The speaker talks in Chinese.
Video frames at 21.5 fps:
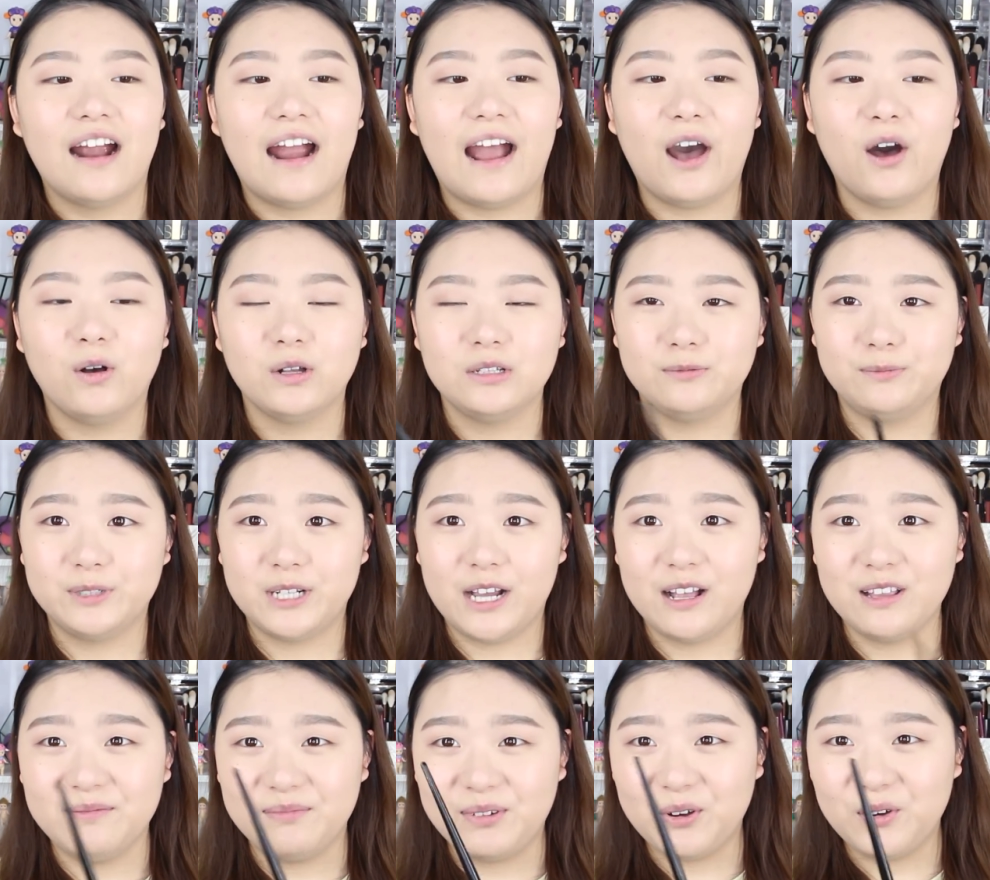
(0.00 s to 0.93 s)
然后我就不知
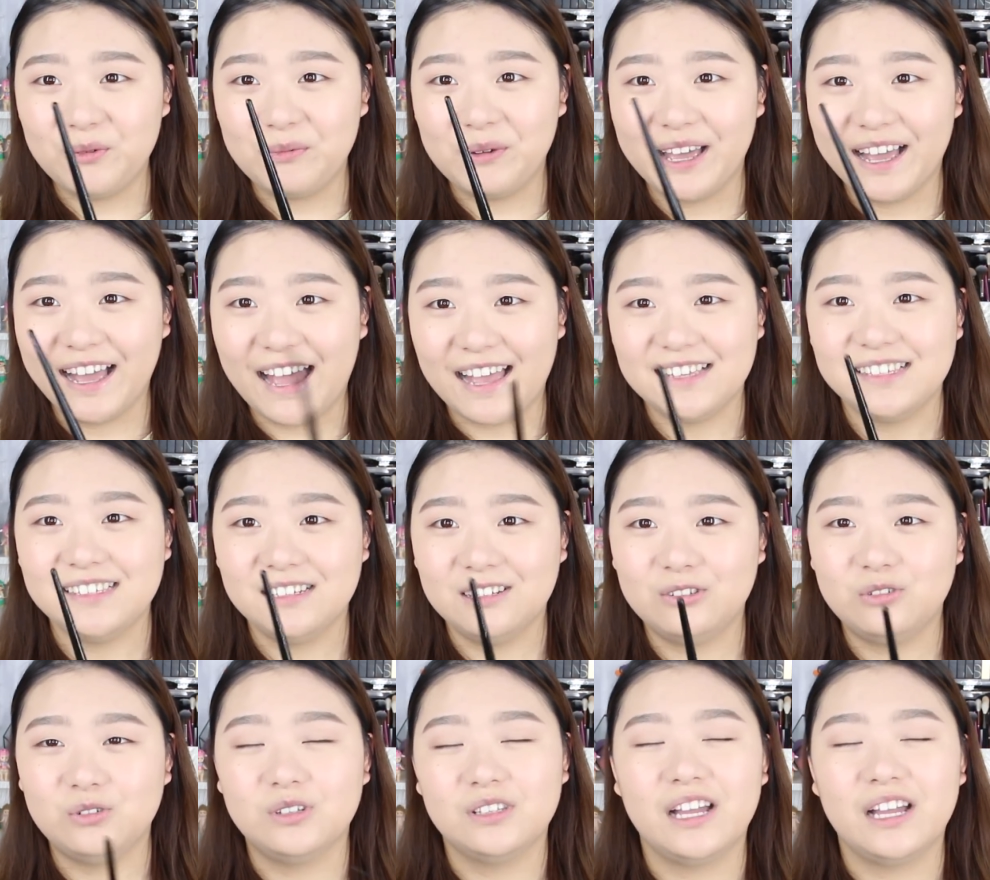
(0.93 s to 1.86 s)
道你们会不会感兴趣，